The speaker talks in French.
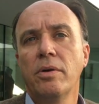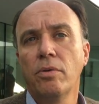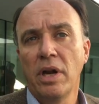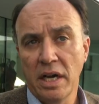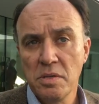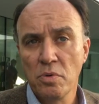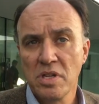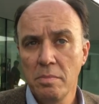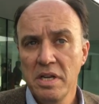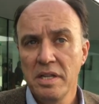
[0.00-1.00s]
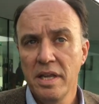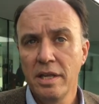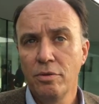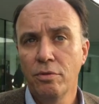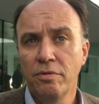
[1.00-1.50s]
ont la responsabilité
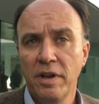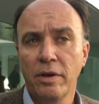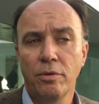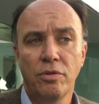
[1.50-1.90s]
de faire